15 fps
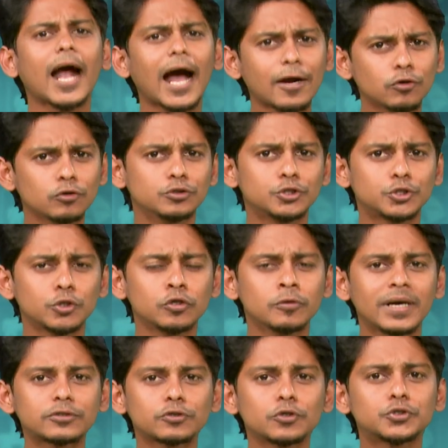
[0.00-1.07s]
কারণ
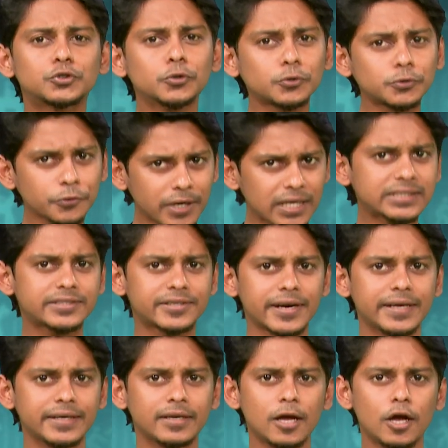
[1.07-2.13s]
শুধুমাত্র
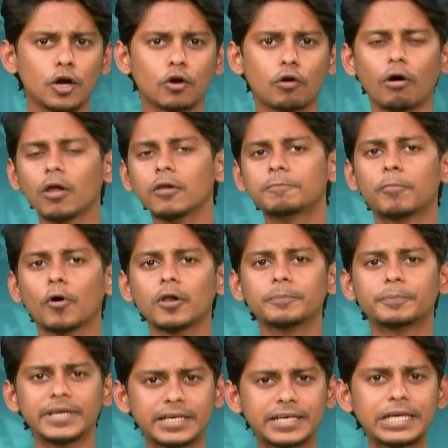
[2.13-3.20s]
যুক্তরাষ্ট্রেই গল্ফ বল
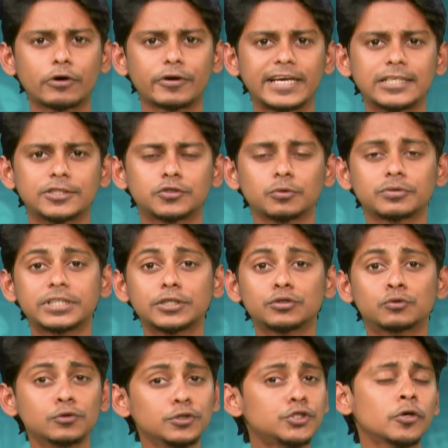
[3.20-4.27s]
বিক্রি করে চুক্তির
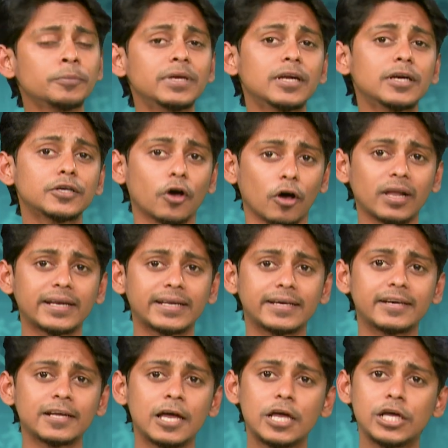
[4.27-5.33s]
দুইশো মিলিয়ন
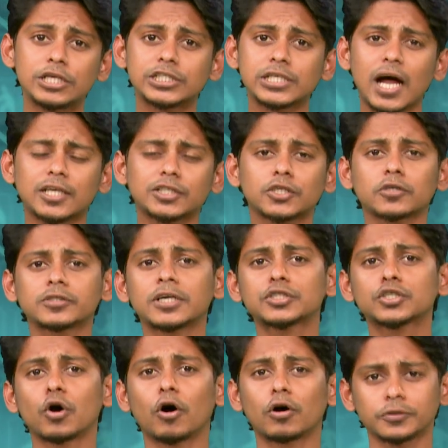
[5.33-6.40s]
ডলারের ষাট
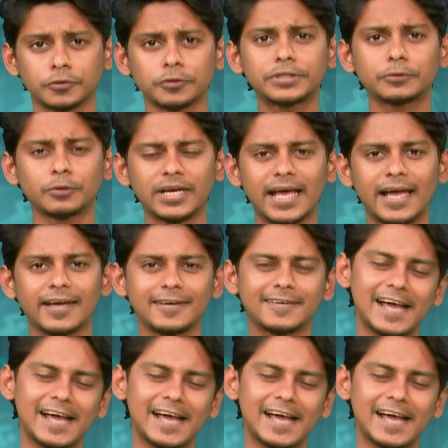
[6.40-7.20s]
শতাংশ অর্থই তুলে নেয়